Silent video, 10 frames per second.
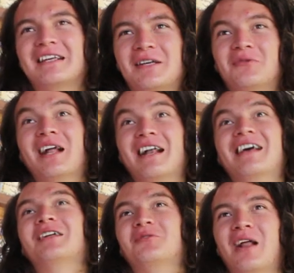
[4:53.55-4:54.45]
a ser un
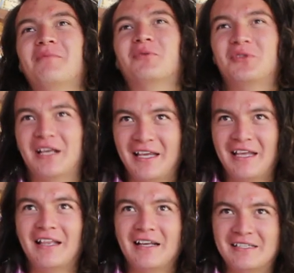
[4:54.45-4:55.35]
área natural
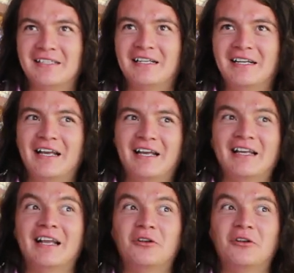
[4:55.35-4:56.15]
protegida, es decir, que,